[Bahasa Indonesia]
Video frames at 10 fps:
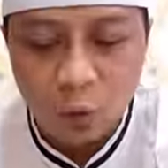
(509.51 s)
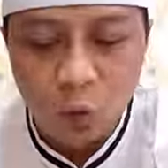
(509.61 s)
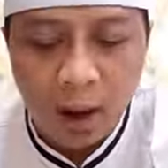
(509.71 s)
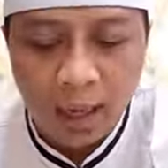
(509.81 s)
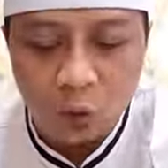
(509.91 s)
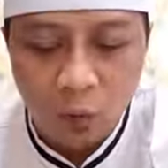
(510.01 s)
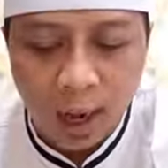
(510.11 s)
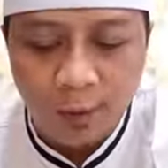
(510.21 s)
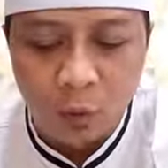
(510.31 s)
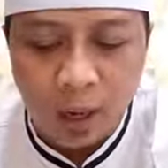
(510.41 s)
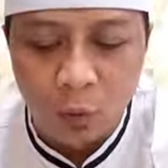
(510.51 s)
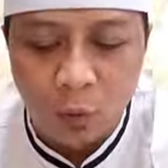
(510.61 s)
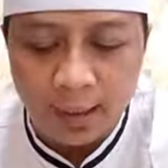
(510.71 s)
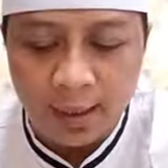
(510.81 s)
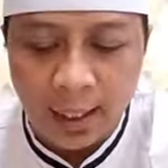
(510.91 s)
ku batu anu
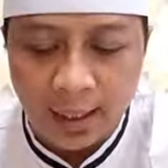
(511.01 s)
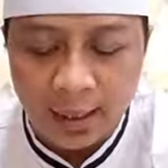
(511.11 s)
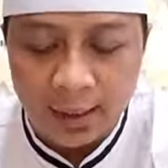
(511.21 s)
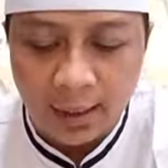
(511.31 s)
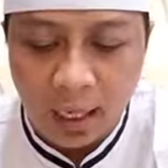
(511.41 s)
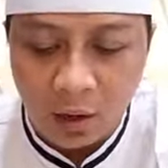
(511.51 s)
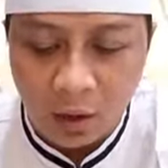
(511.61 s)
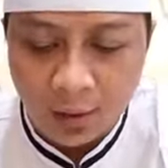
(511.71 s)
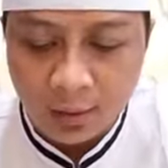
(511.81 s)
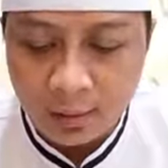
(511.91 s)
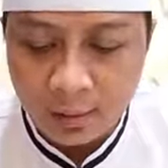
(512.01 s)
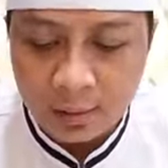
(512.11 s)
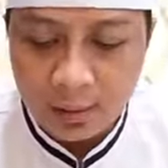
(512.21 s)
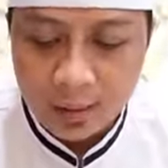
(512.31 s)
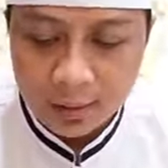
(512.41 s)
keluar tina dinding naon
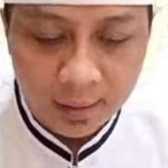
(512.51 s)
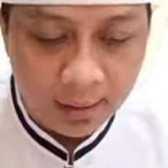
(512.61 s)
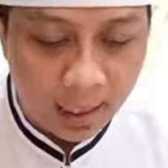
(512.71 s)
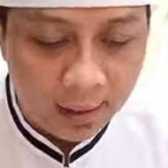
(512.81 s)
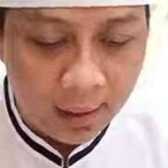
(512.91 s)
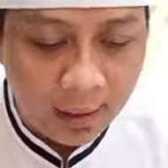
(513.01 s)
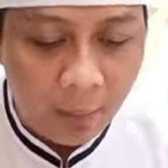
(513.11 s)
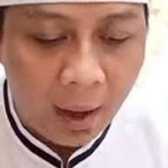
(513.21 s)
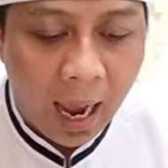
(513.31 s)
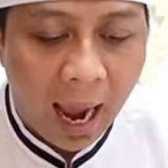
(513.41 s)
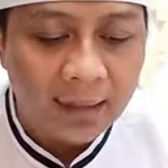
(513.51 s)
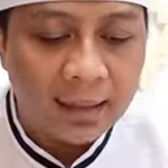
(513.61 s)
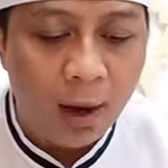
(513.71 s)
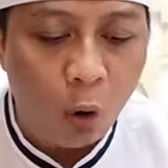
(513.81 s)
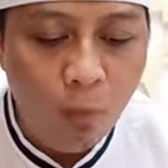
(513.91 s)
tina dinding kaabah
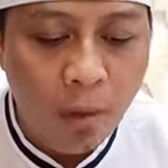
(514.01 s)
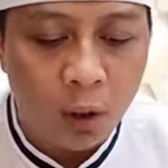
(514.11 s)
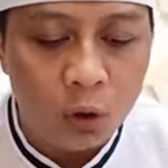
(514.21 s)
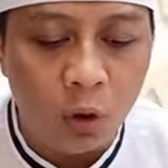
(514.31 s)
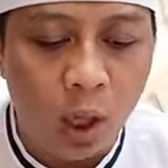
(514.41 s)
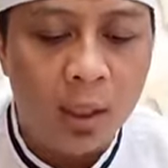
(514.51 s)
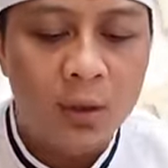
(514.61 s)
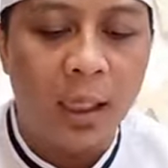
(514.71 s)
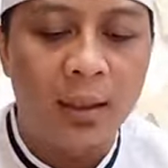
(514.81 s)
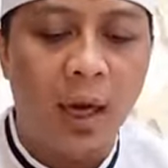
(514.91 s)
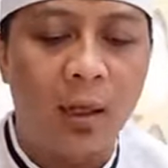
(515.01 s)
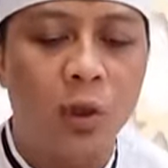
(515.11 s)
hatta koma Rasulullah sehingga ke